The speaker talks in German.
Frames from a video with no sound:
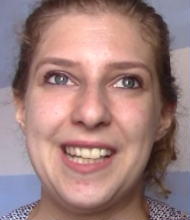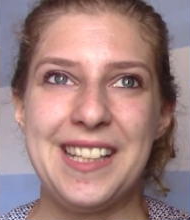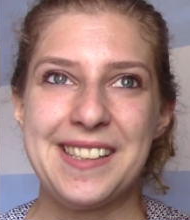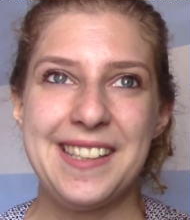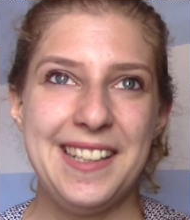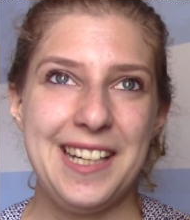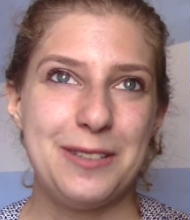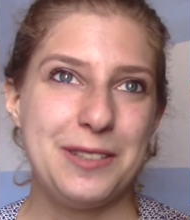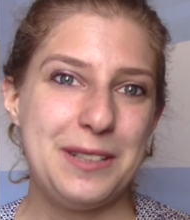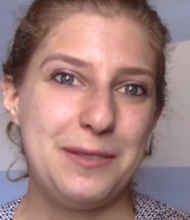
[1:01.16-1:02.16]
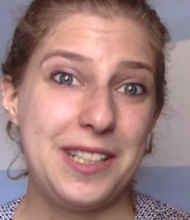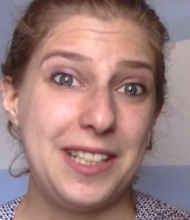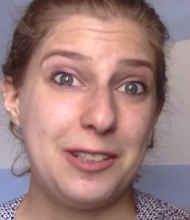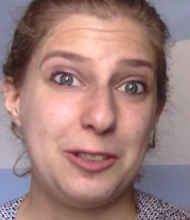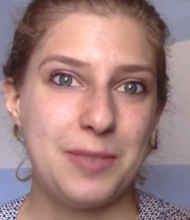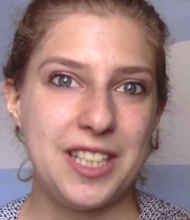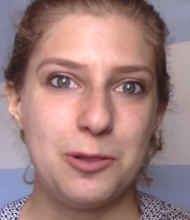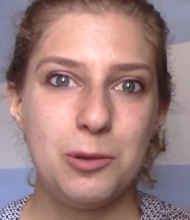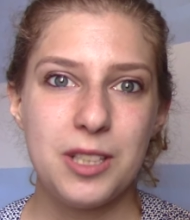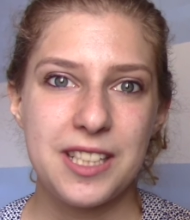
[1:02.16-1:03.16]
da es hier ja auf jeden Fall auch um
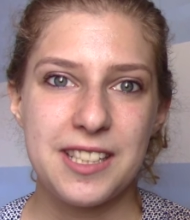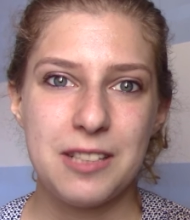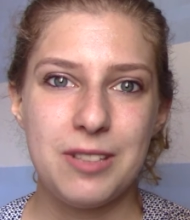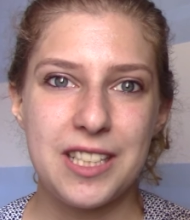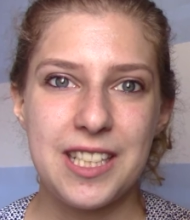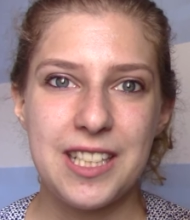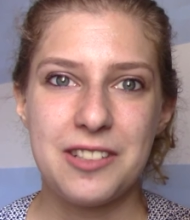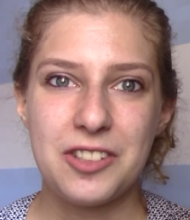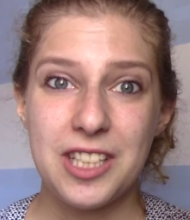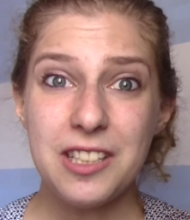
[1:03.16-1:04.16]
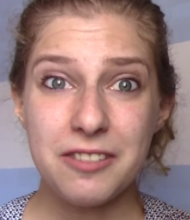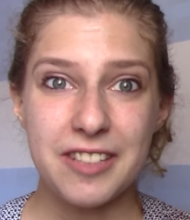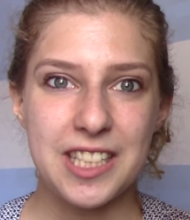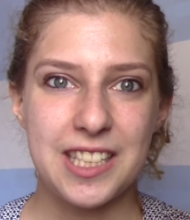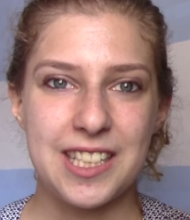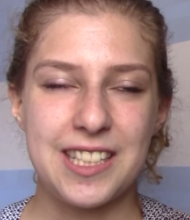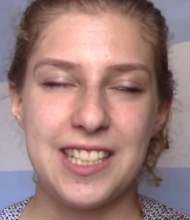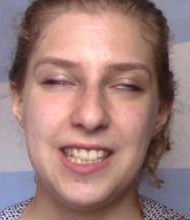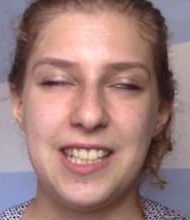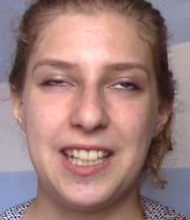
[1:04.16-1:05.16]
meine Hochsensibilität und Introvertiertheit
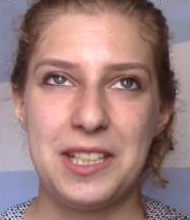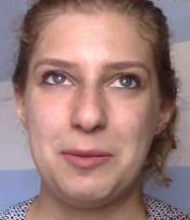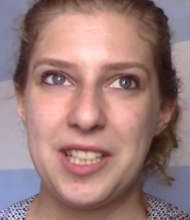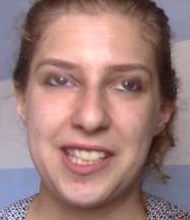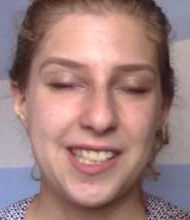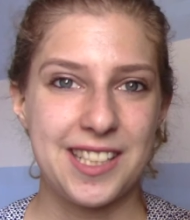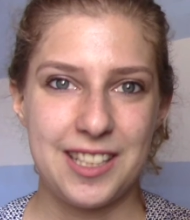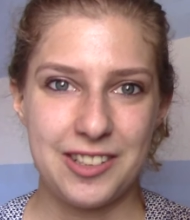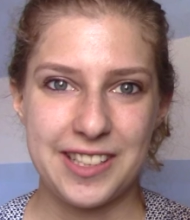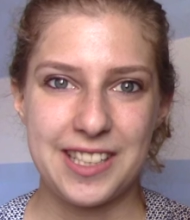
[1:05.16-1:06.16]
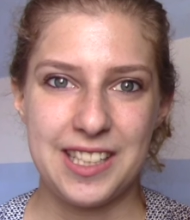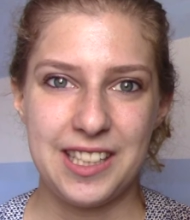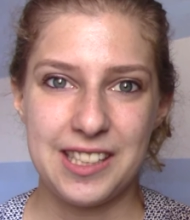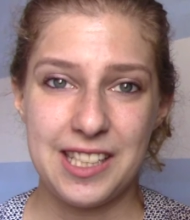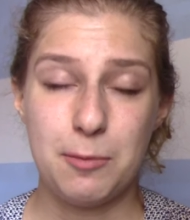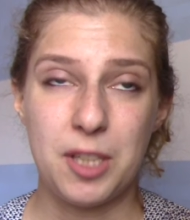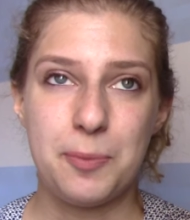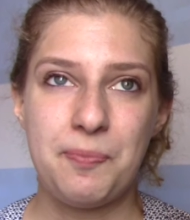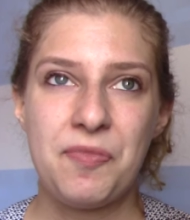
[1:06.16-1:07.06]
geht, denke ich mir, das ist genau das richtige Thema.